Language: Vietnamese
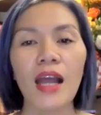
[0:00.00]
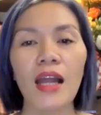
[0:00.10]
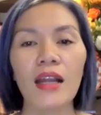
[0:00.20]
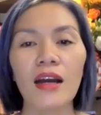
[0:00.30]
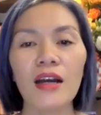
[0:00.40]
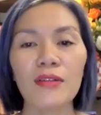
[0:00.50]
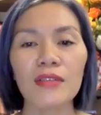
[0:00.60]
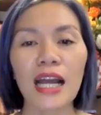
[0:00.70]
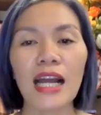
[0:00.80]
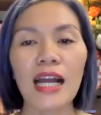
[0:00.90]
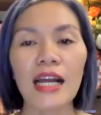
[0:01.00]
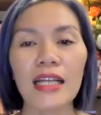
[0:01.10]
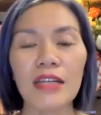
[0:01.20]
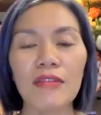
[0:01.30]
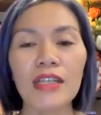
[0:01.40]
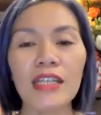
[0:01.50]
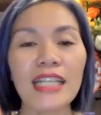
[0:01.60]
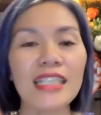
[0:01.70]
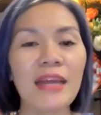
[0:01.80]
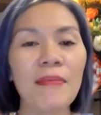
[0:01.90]
À, chúng ta nếu như những anh
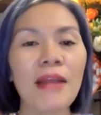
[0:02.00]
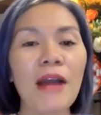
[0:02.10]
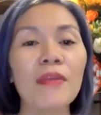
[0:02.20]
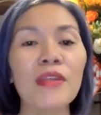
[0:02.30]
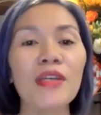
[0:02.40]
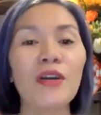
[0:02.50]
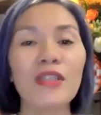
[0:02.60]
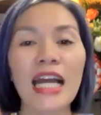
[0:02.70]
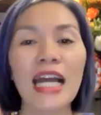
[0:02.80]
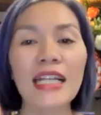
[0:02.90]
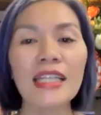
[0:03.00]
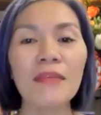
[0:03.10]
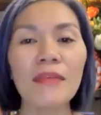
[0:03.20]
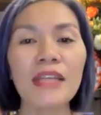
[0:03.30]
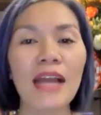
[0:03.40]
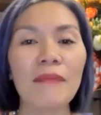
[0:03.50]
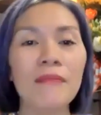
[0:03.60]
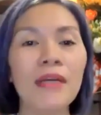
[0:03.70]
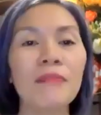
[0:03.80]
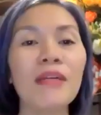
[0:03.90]
chị em nào mình chưa có gia đình thì mình hãy
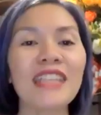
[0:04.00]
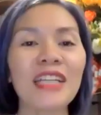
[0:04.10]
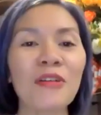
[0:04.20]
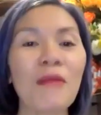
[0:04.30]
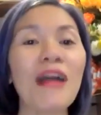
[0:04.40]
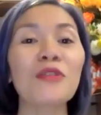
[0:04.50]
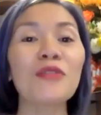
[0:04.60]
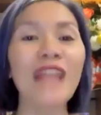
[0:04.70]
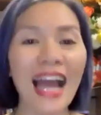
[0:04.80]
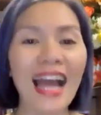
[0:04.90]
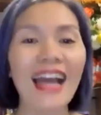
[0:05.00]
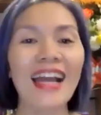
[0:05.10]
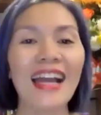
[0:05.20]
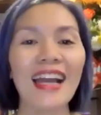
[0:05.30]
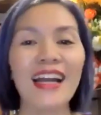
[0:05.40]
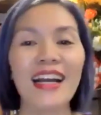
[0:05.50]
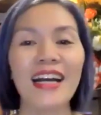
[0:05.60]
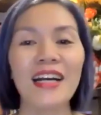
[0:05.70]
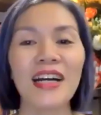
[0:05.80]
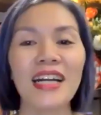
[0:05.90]
mượn bức tranh của bà Ruth A, à,
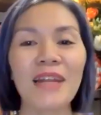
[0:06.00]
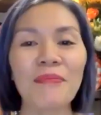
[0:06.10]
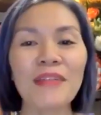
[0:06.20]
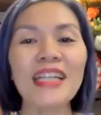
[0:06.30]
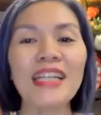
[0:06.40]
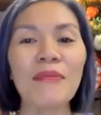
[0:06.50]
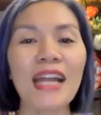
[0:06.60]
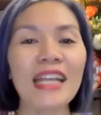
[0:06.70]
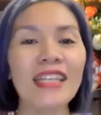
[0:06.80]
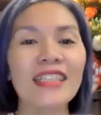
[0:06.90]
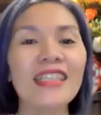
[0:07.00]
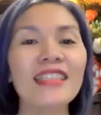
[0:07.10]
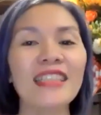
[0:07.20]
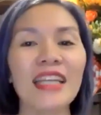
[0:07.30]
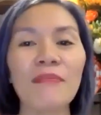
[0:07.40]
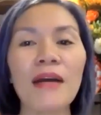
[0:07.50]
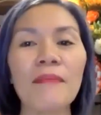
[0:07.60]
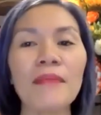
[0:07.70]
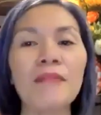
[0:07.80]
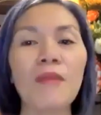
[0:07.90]
lặp đi lặp lại những đức tính mà
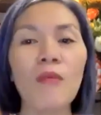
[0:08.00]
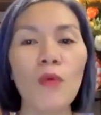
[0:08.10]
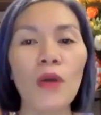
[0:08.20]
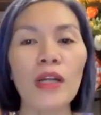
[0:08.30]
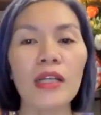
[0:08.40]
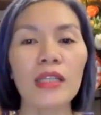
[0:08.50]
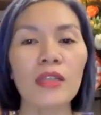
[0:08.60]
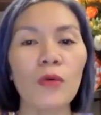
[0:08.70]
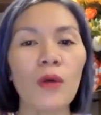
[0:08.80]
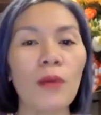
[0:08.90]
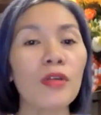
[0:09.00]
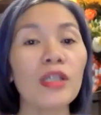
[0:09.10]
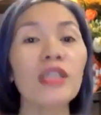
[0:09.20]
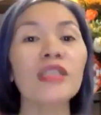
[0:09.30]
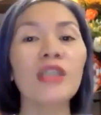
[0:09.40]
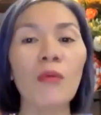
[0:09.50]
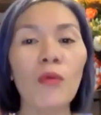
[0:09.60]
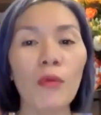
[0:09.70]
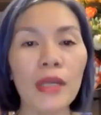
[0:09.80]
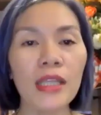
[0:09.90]
mình mong muốn của một người chồng của
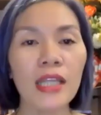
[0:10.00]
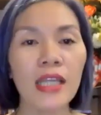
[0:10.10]
mình,